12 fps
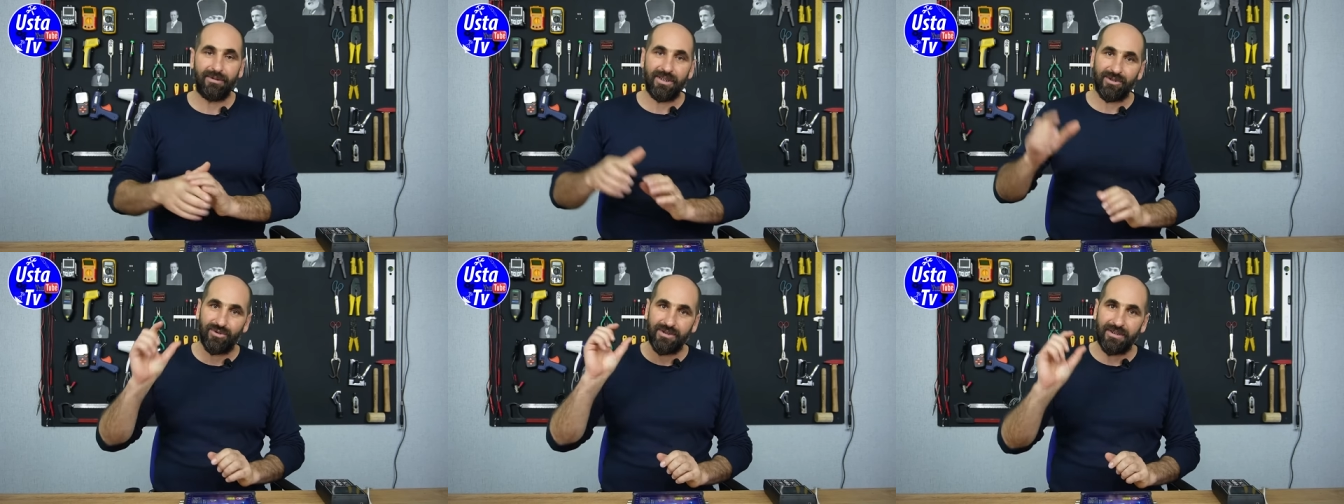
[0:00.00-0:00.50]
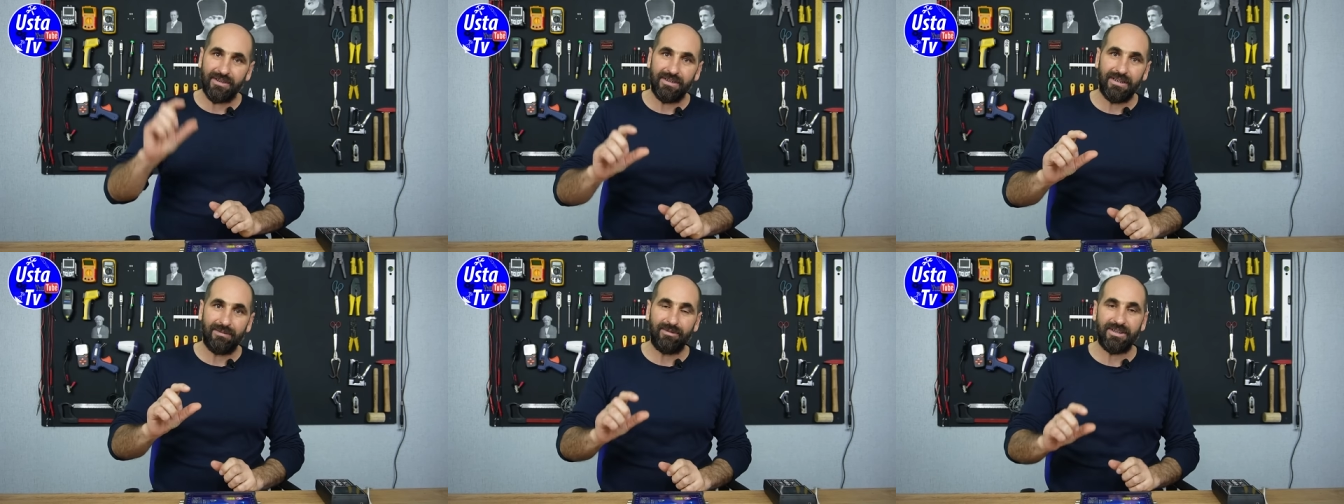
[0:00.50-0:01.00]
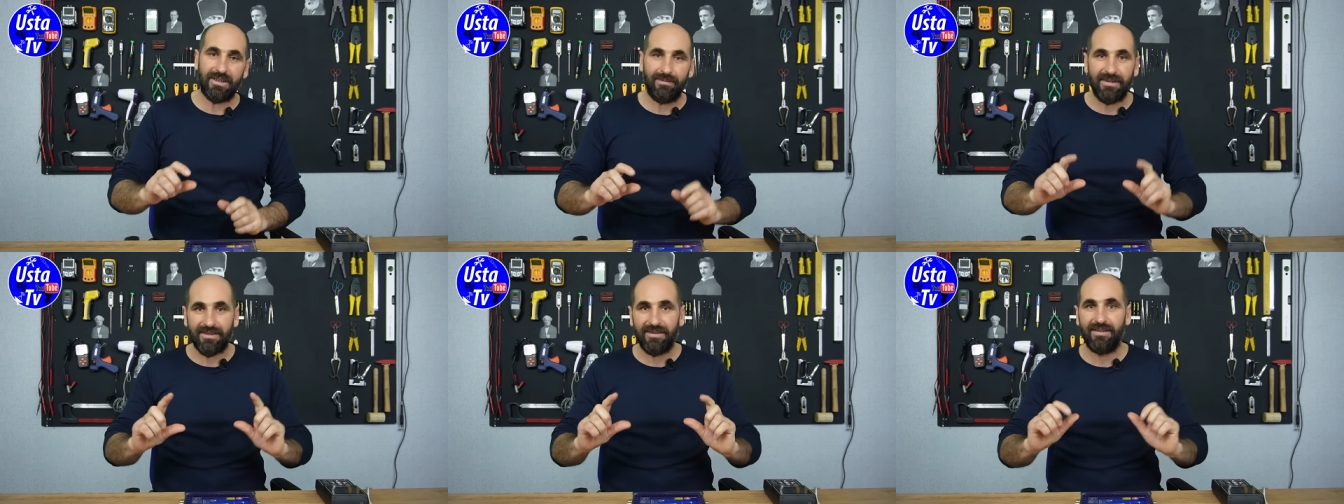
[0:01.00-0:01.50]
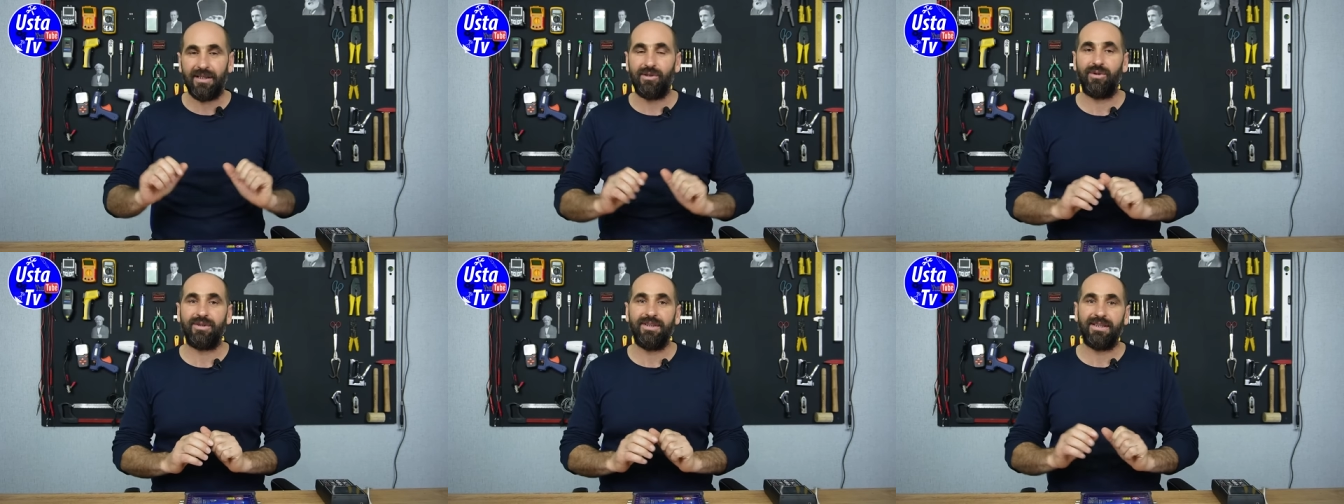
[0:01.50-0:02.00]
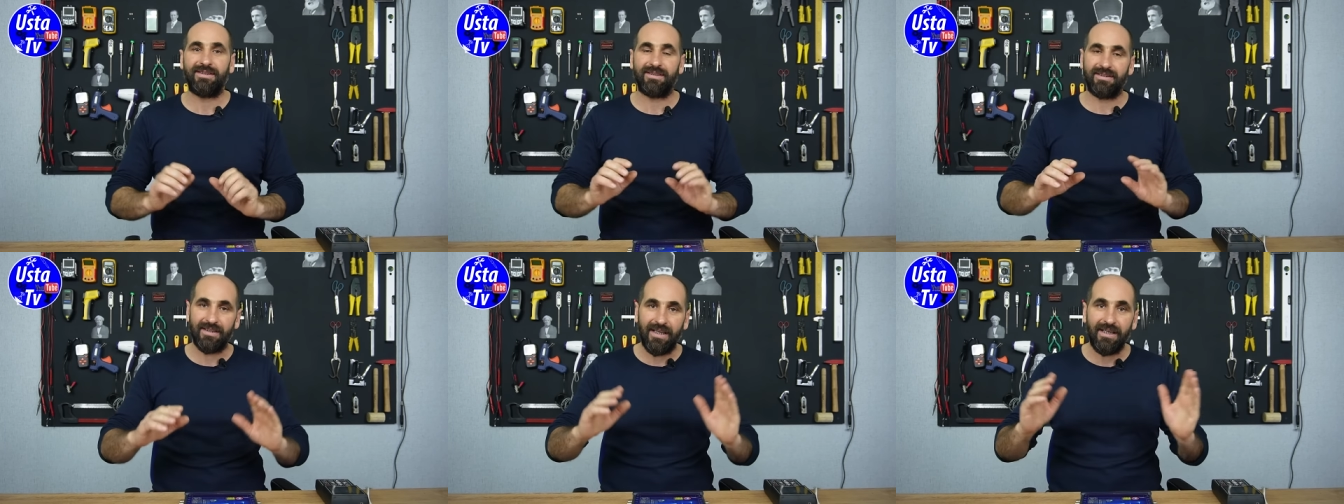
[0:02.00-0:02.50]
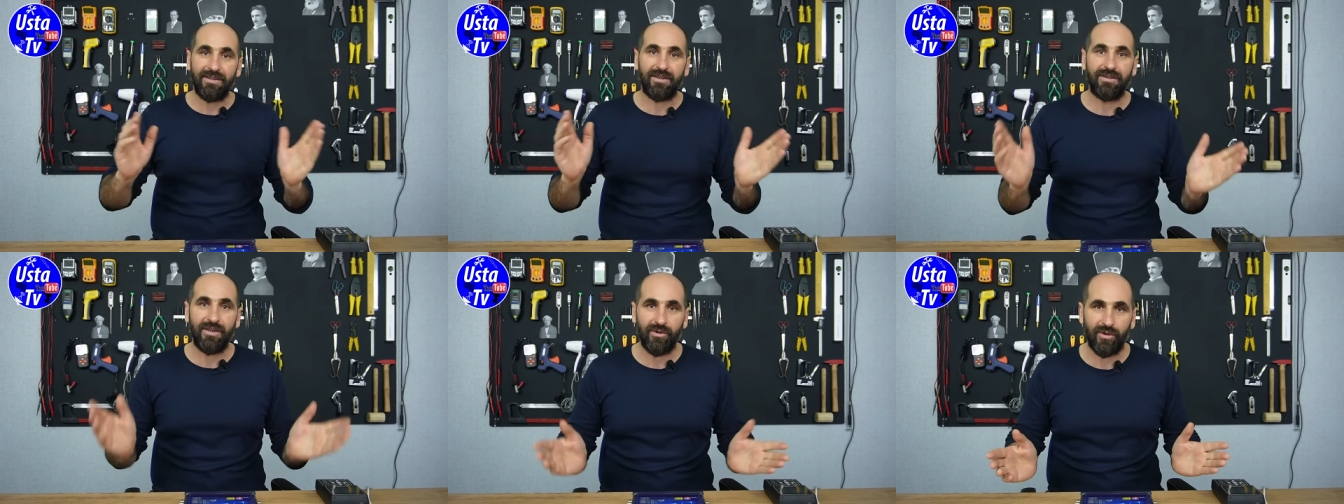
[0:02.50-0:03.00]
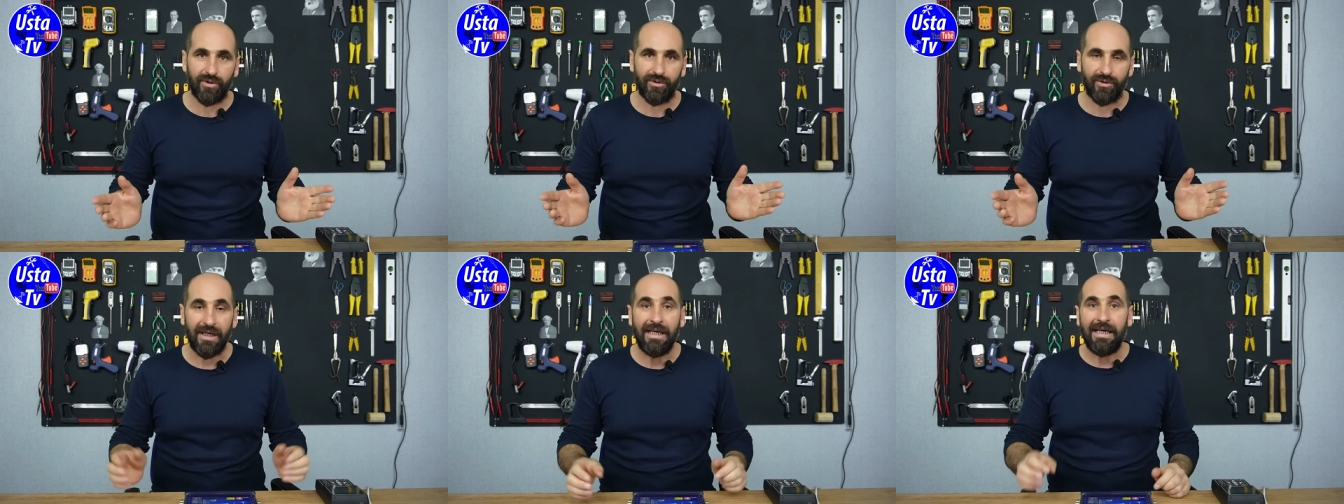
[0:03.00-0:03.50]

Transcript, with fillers: Biraz önce dediğimiz gibi sinyal yok yazısını da ekranda gördük.